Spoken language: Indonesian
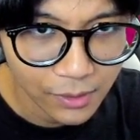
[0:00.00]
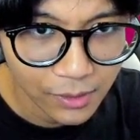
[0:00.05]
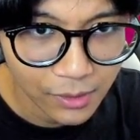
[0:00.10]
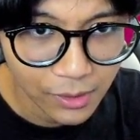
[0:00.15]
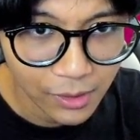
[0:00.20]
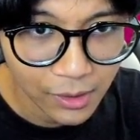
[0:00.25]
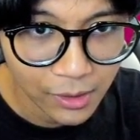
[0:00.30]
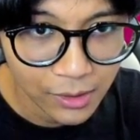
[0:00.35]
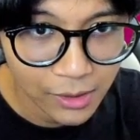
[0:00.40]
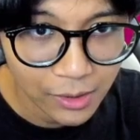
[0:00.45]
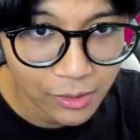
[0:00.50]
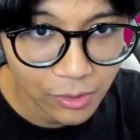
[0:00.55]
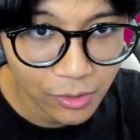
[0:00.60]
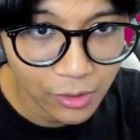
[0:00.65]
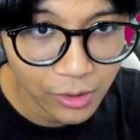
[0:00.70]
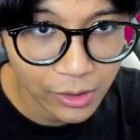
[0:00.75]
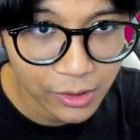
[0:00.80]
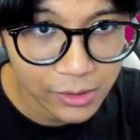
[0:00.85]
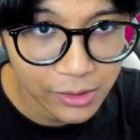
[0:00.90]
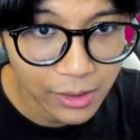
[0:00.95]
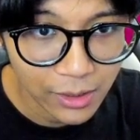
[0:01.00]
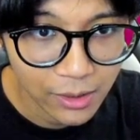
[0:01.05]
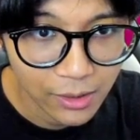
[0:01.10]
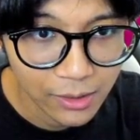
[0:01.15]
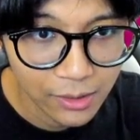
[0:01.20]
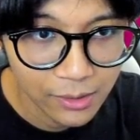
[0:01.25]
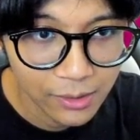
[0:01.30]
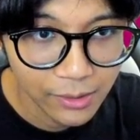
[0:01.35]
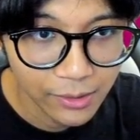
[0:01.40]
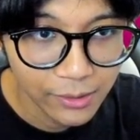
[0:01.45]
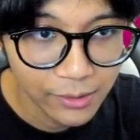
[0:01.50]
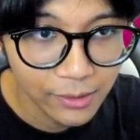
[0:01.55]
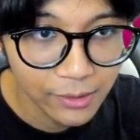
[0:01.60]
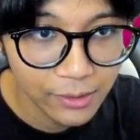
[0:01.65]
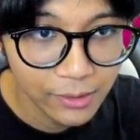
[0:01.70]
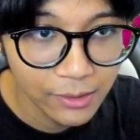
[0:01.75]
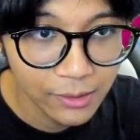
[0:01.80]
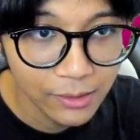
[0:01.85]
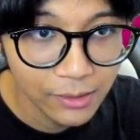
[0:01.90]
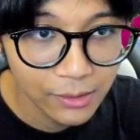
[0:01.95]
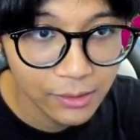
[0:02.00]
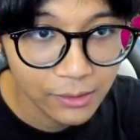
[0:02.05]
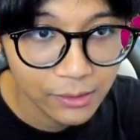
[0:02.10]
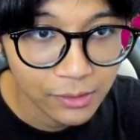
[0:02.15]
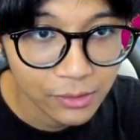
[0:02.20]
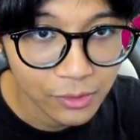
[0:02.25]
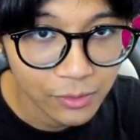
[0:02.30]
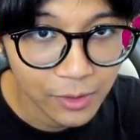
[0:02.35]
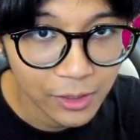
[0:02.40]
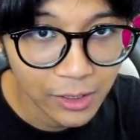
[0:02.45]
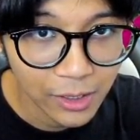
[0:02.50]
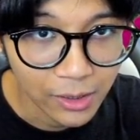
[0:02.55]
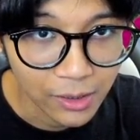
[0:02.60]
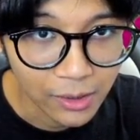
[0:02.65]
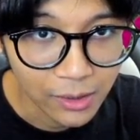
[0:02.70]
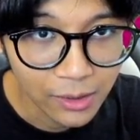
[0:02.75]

Ya, kita turun ya guys ya. Coba lihat.